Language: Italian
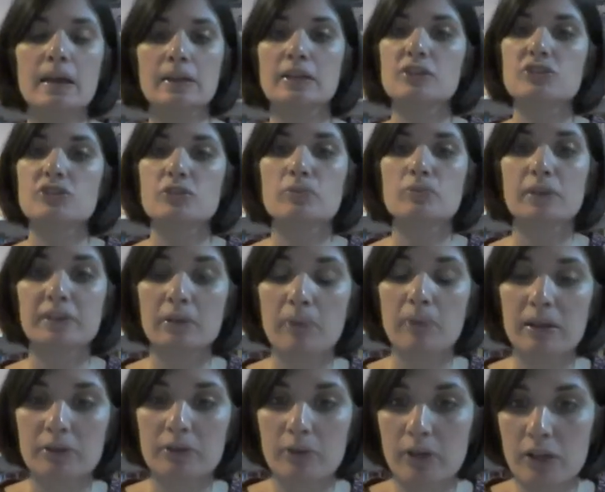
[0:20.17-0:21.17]

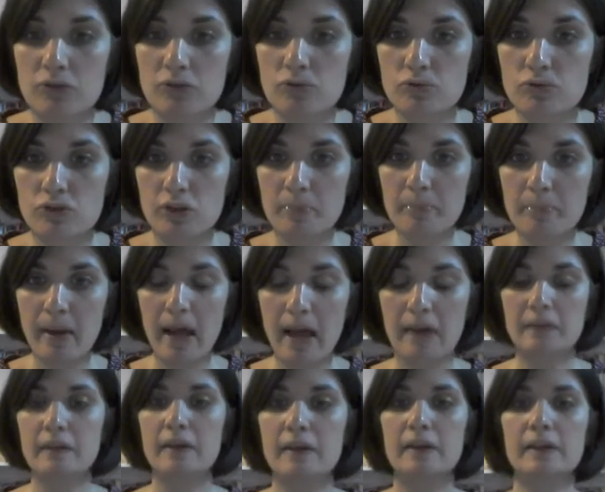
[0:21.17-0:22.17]
1954 raggiunge il
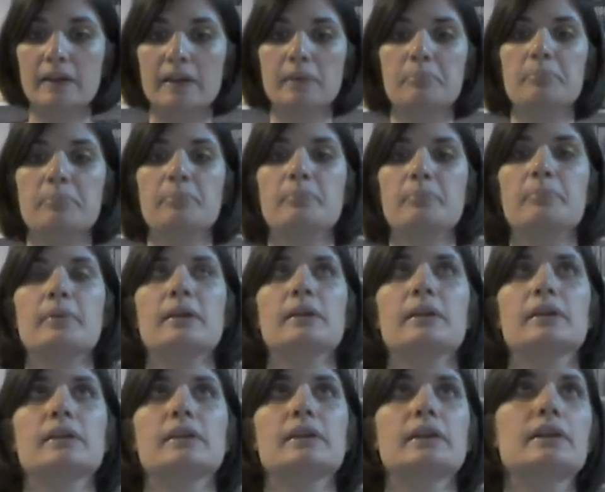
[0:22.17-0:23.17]
padre e
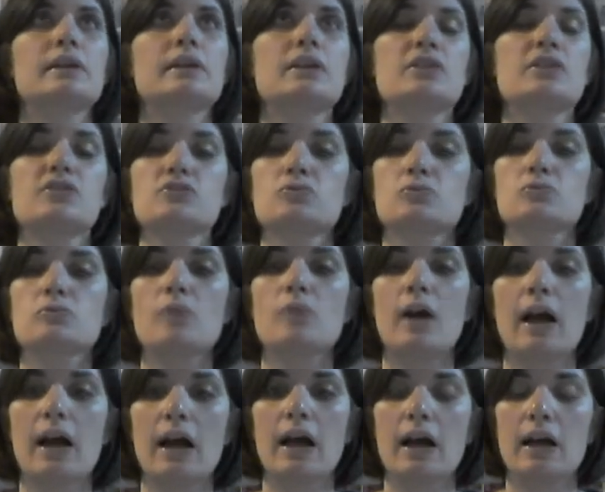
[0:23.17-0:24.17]
per, eh,
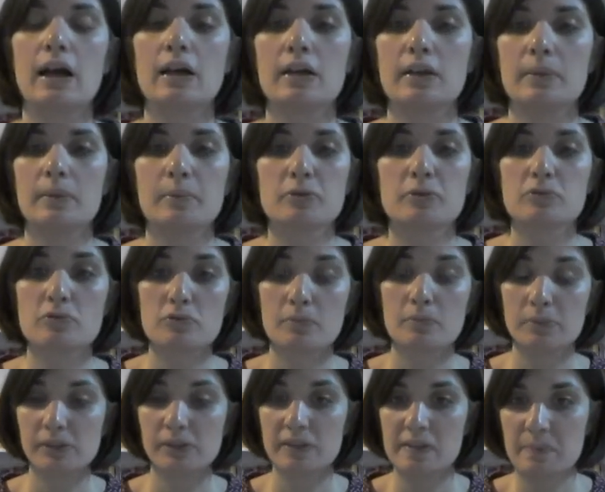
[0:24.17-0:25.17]
sua, per suo
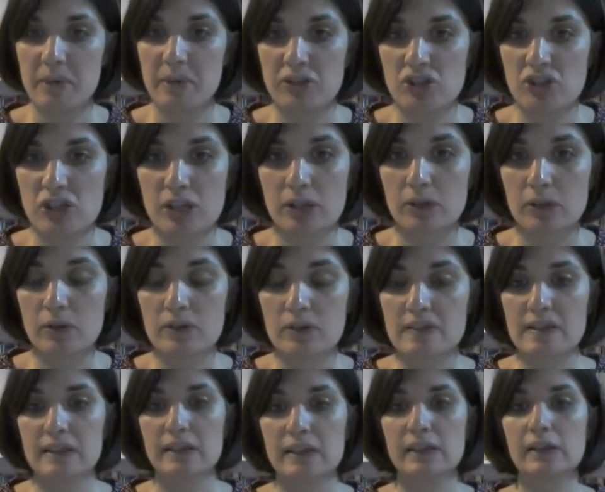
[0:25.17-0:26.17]
sommo dispiacere,
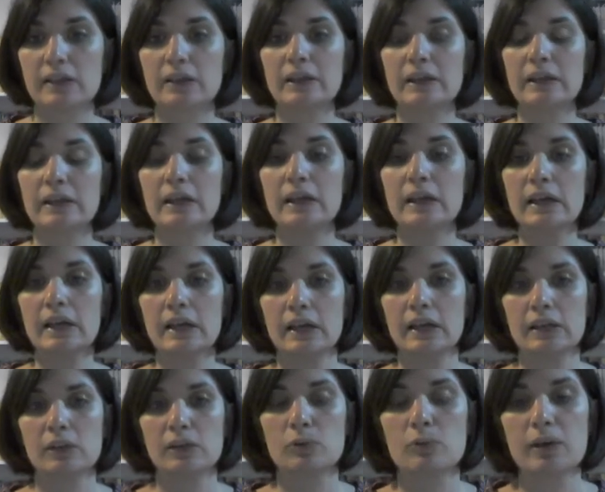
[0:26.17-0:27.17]
cosa che
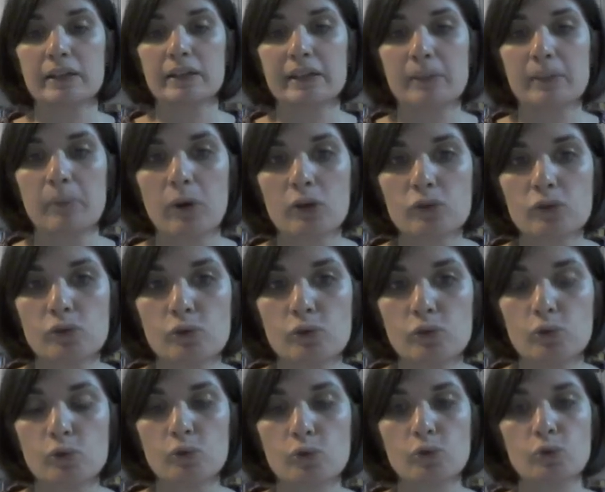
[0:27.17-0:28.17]
in qualche modo
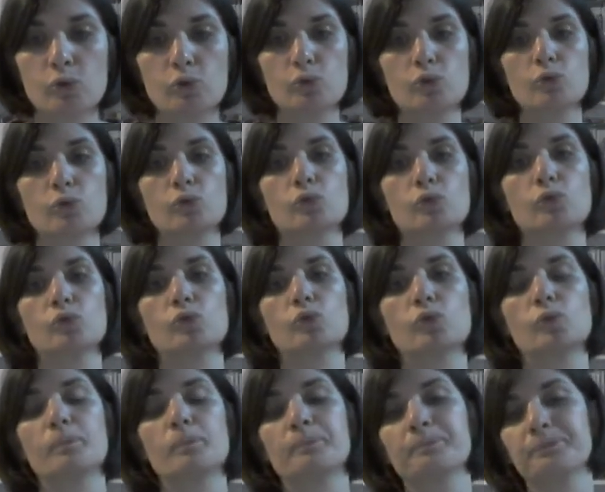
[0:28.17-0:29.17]

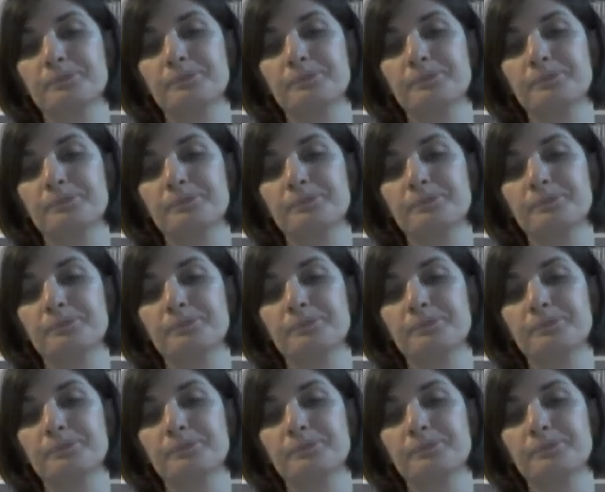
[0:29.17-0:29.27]
lo mm,